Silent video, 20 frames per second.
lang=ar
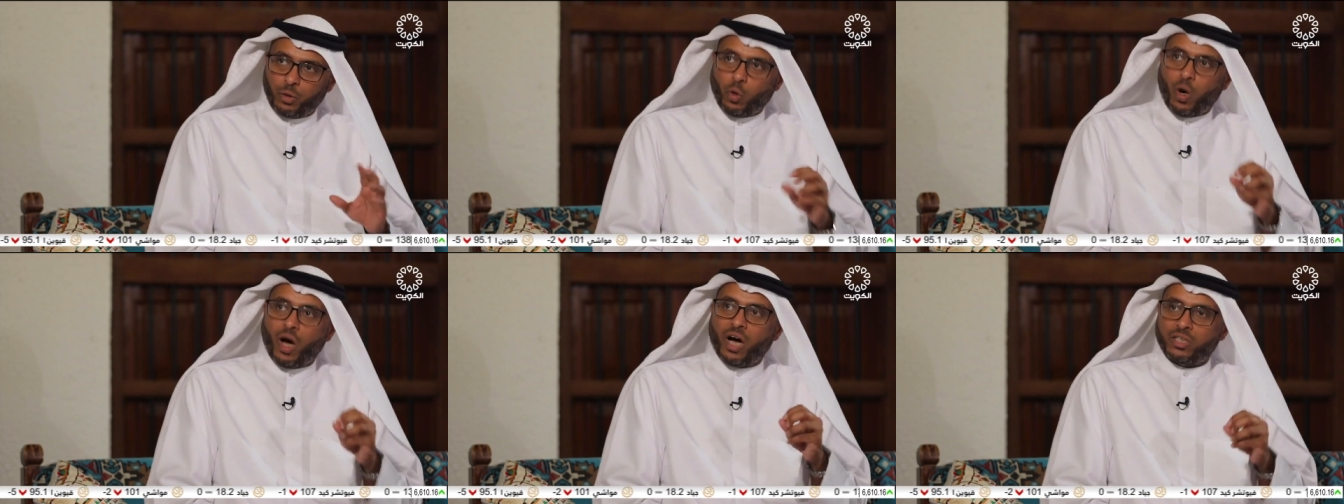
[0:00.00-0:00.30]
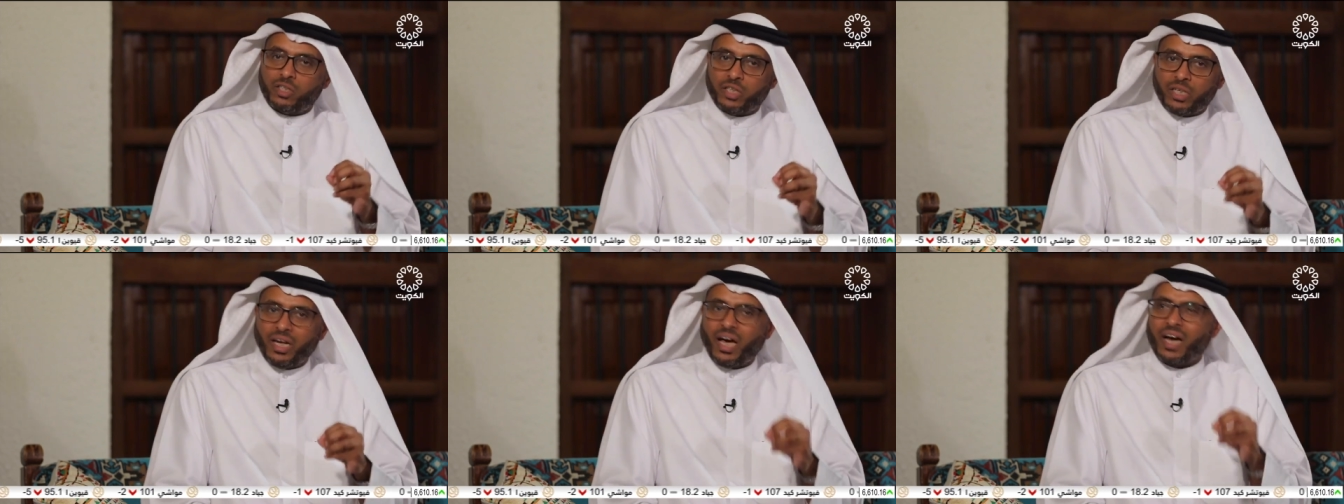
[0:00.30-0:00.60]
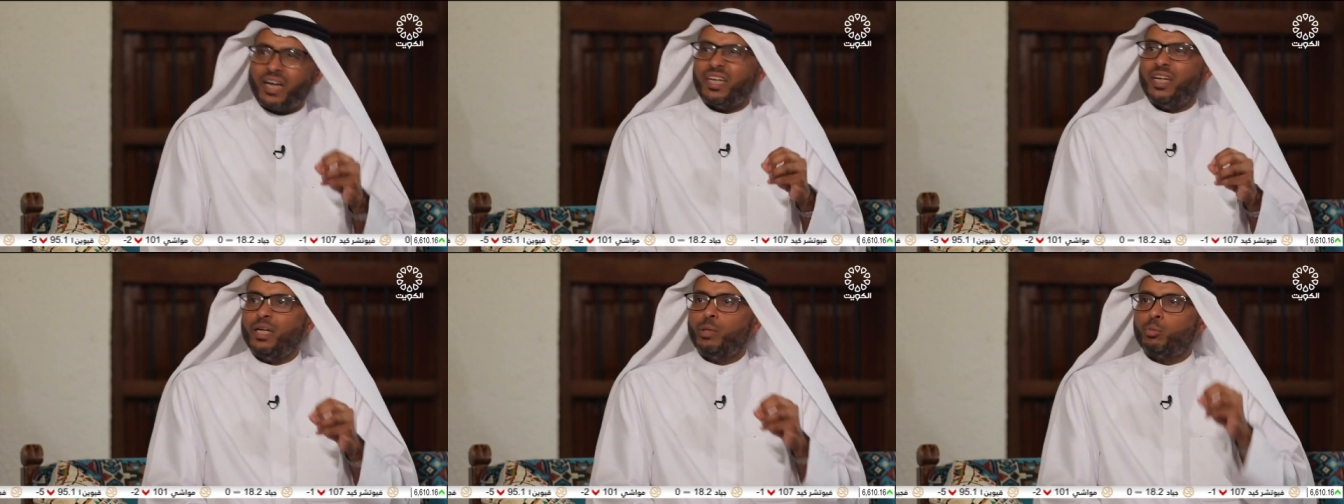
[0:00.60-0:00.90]
يهاجر
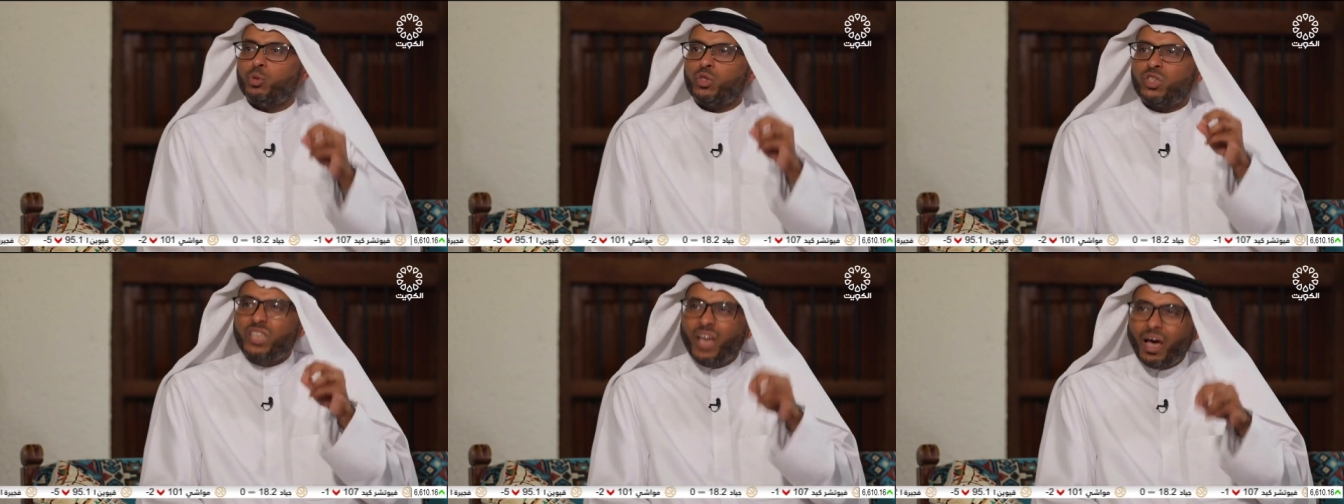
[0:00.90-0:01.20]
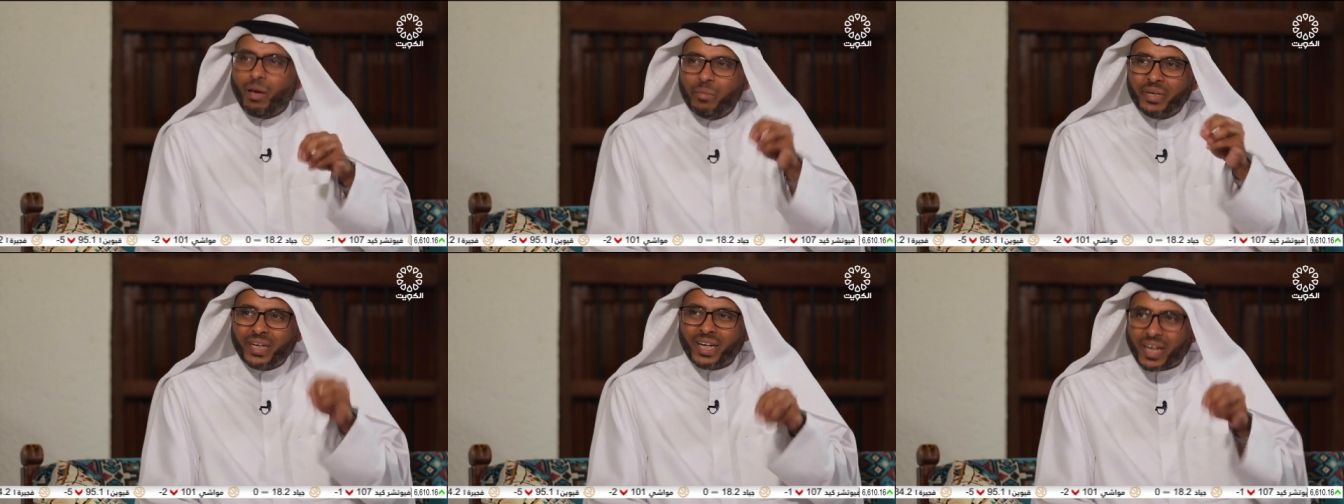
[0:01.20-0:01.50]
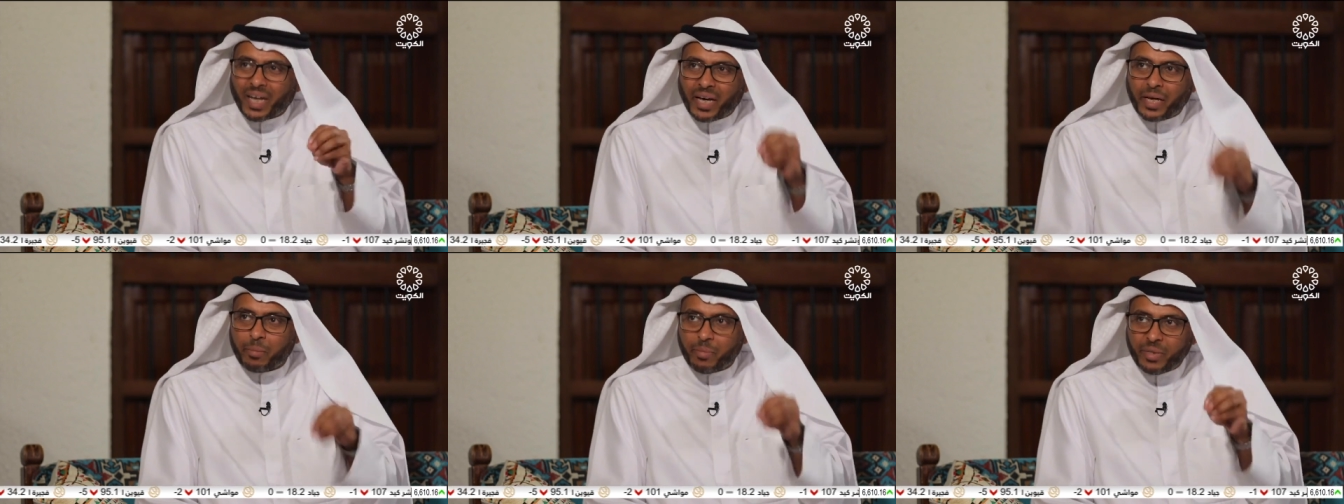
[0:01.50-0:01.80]
لكن المستعمر
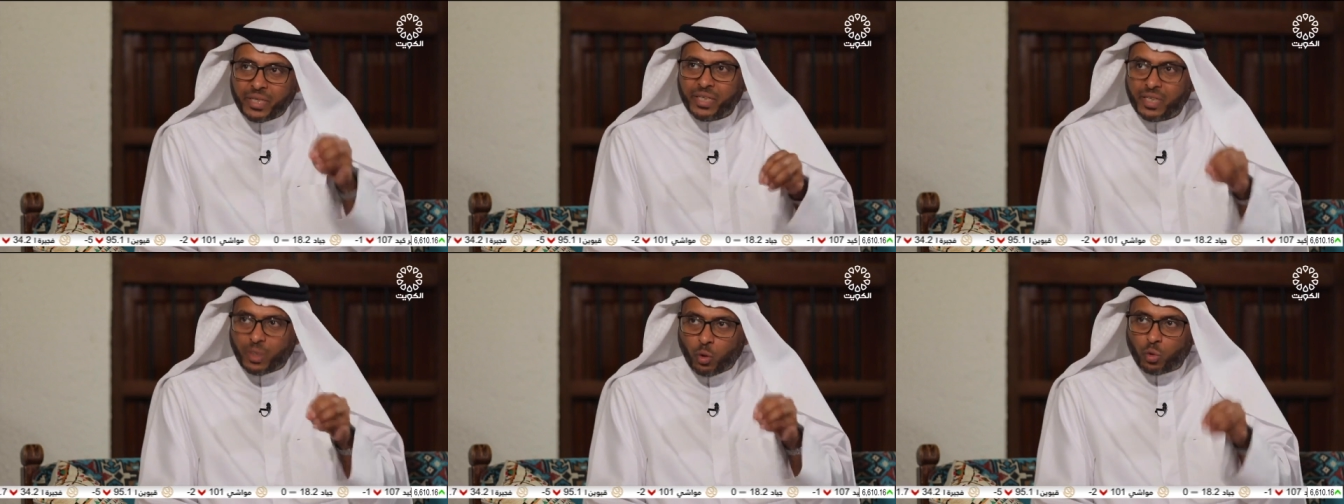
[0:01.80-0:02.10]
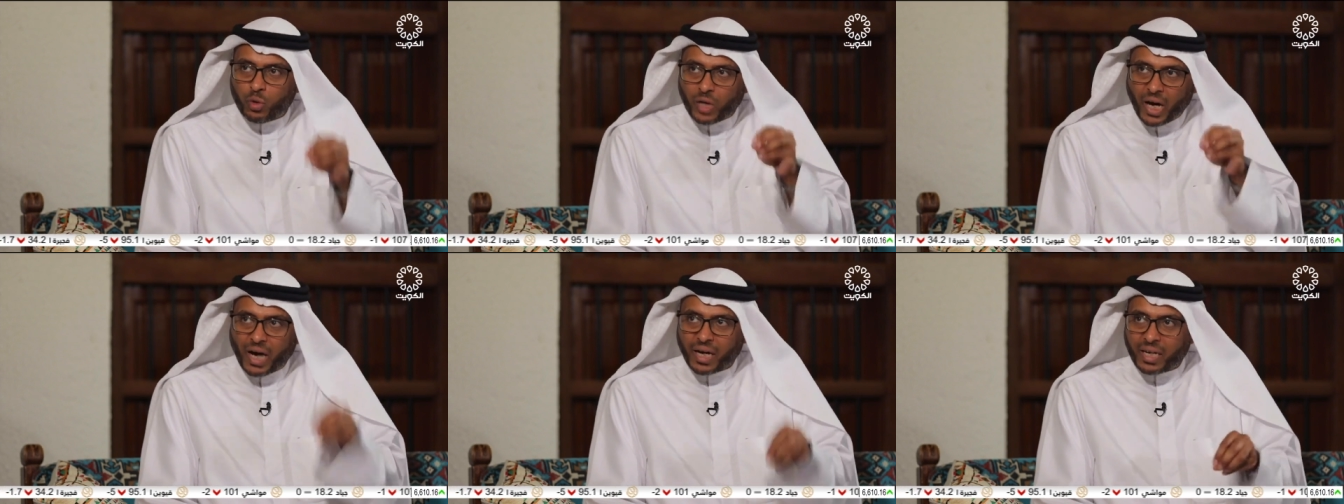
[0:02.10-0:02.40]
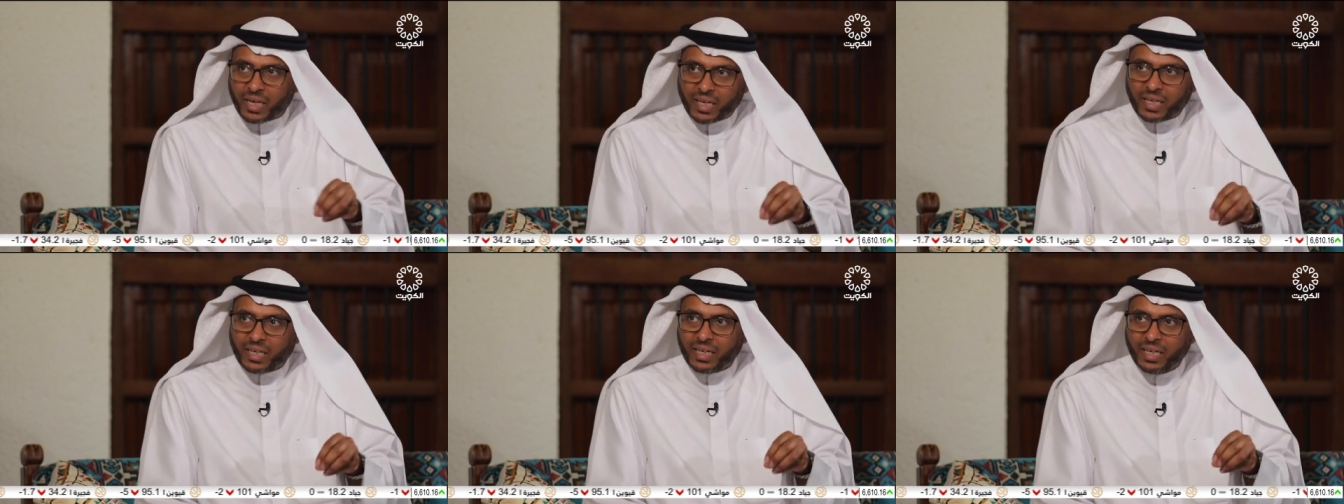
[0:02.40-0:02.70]
الغربي هناك